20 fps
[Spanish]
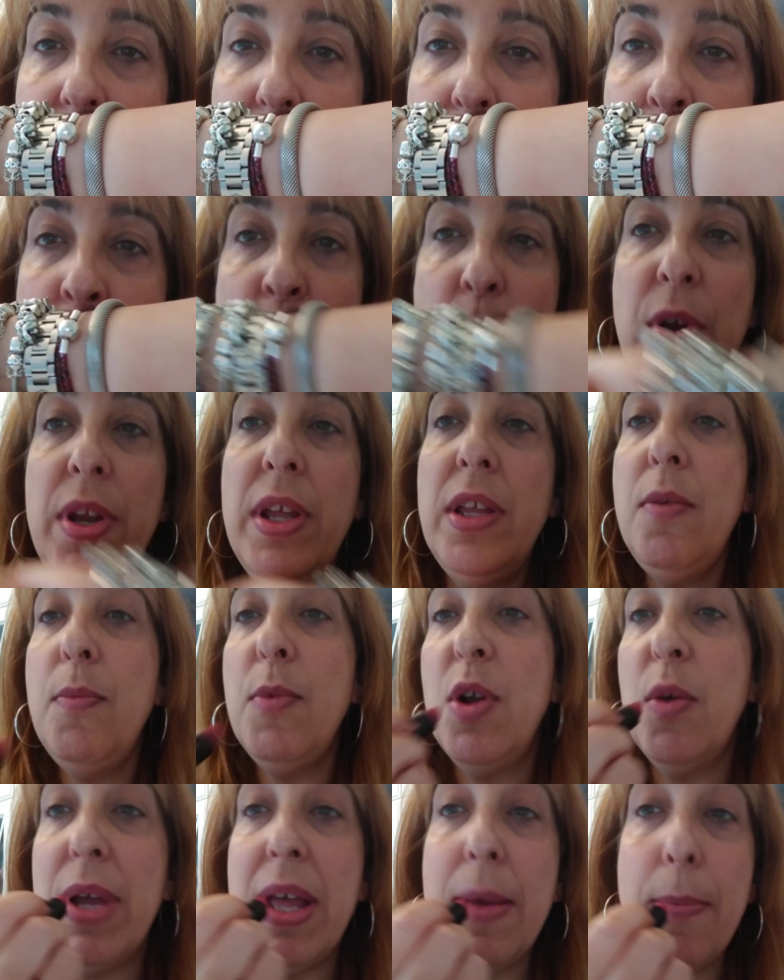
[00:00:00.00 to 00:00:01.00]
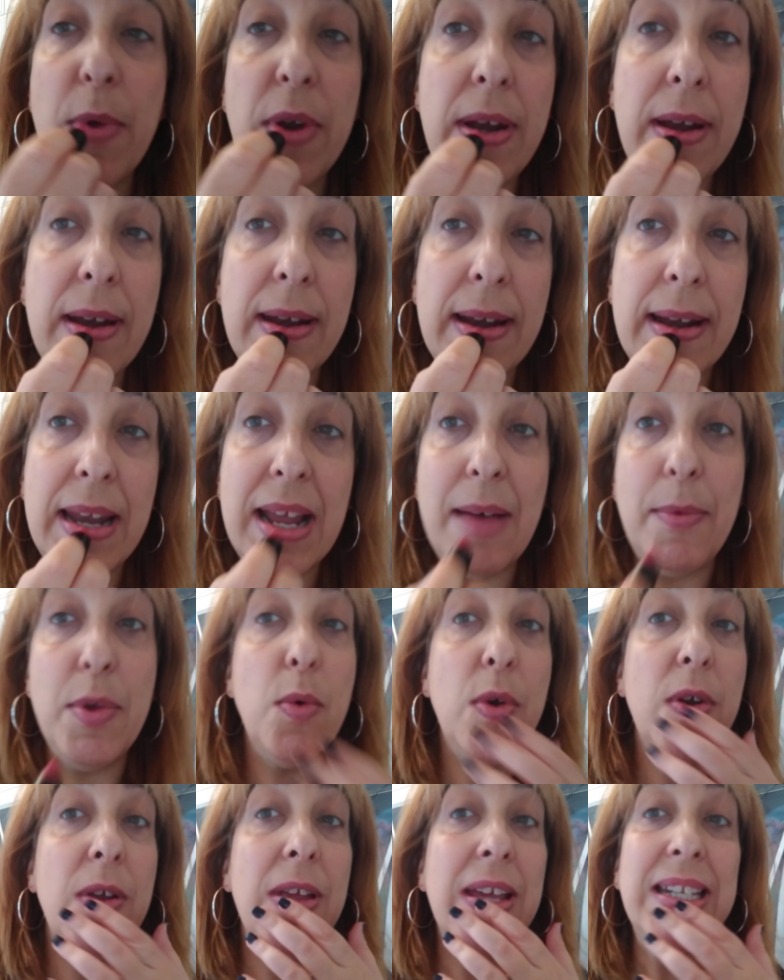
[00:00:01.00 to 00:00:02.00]
Muy bonito y me lo voy a poner en el
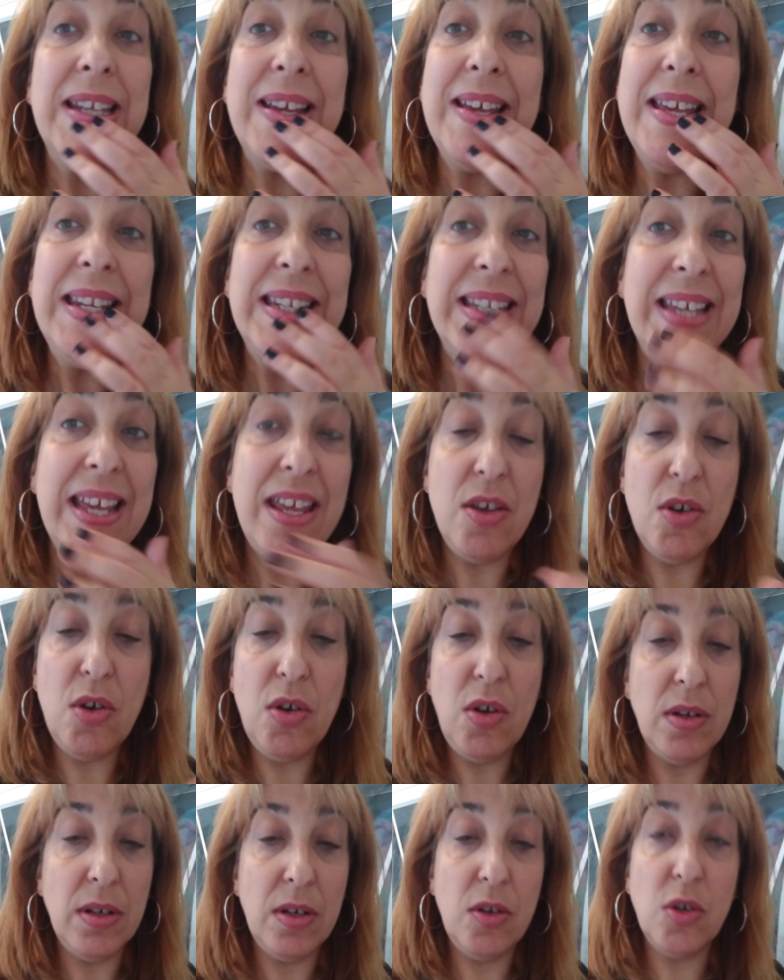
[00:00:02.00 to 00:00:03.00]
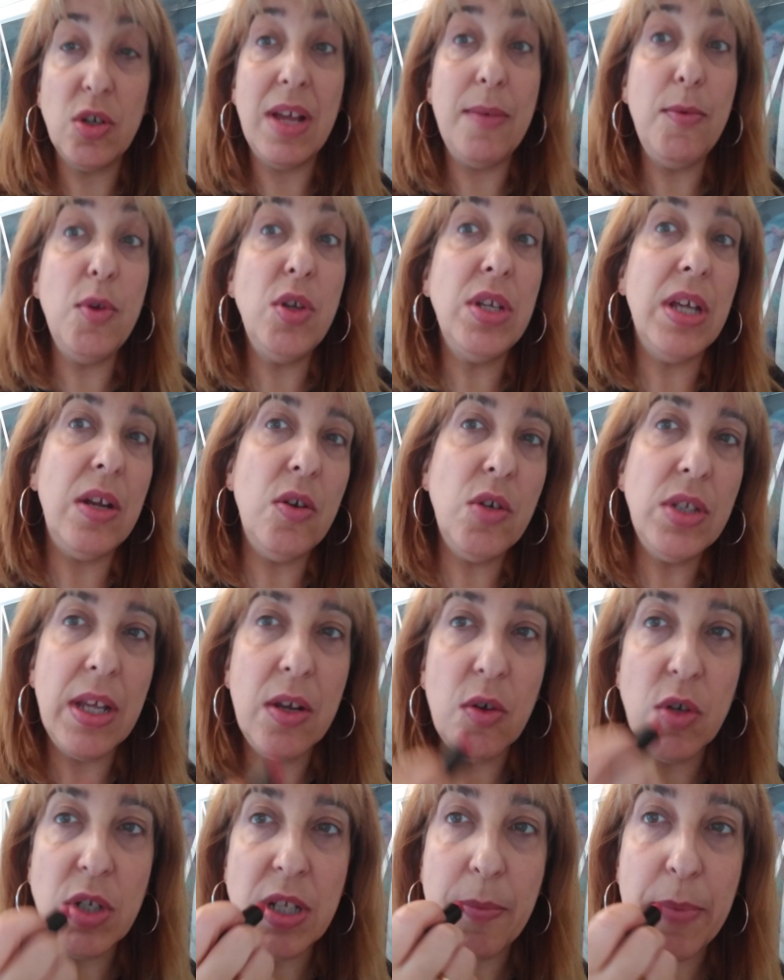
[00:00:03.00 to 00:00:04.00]
labio. Bueno, ya sabéis que yo los labios ya los
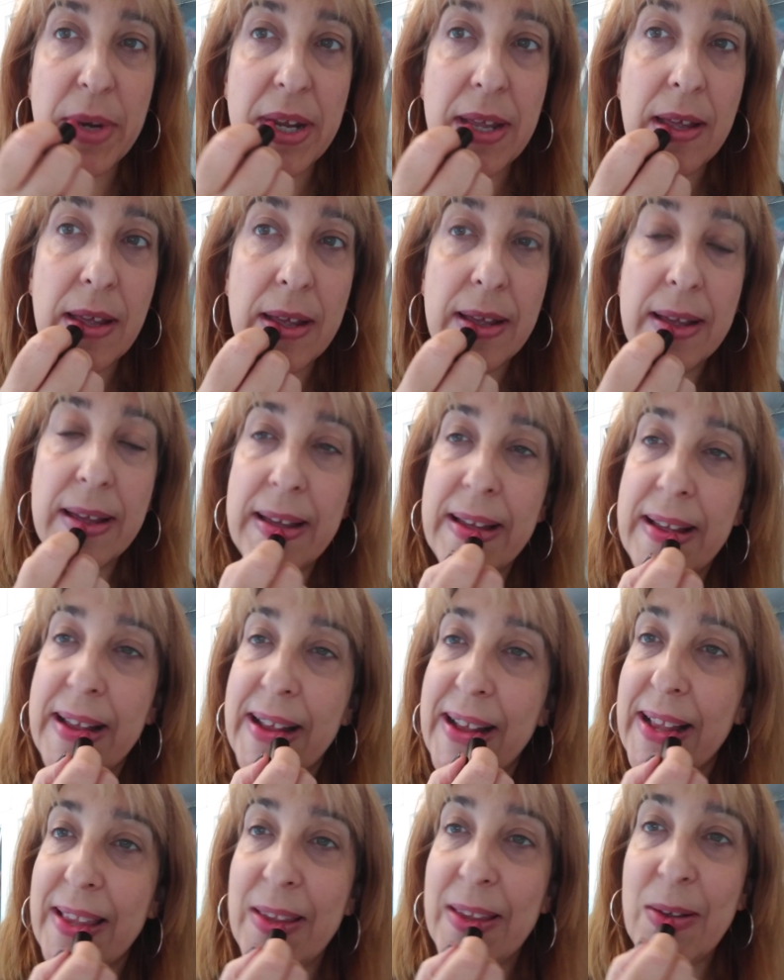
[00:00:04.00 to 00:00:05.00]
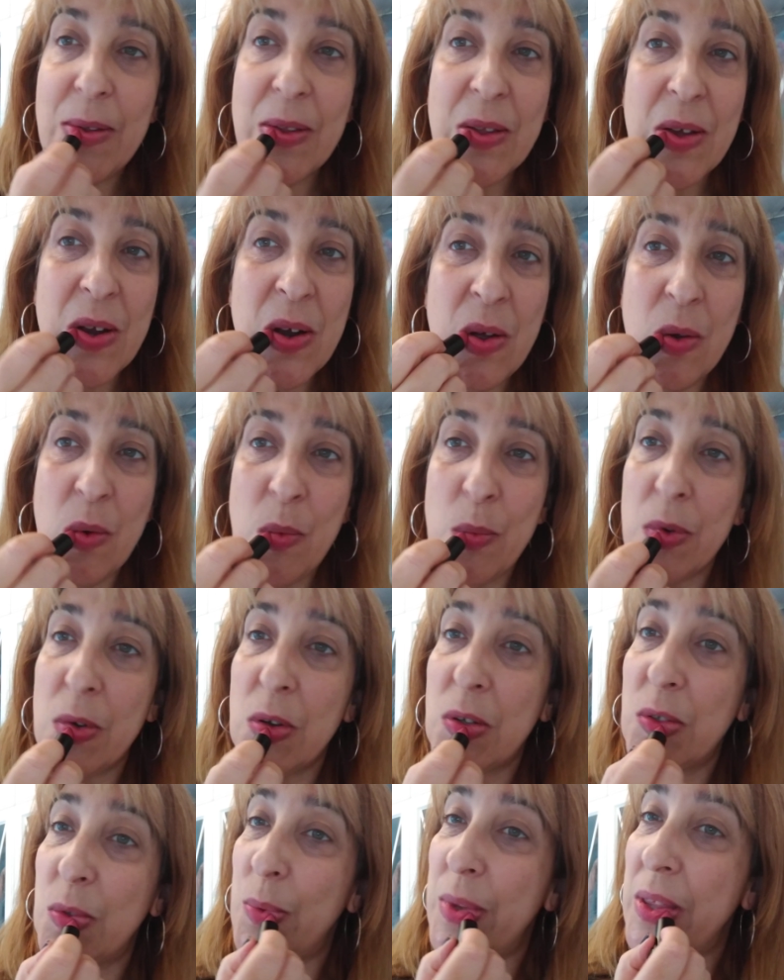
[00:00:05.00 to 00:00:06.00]
tengo siempre de un tono un
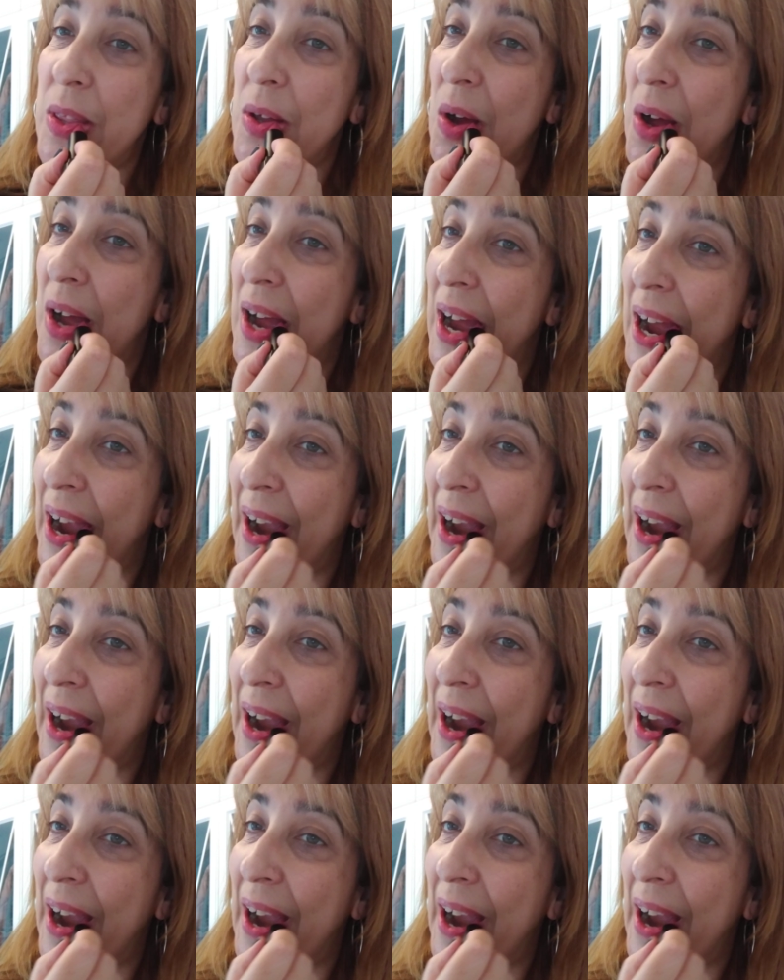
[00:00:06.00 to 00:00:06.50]
poco subido.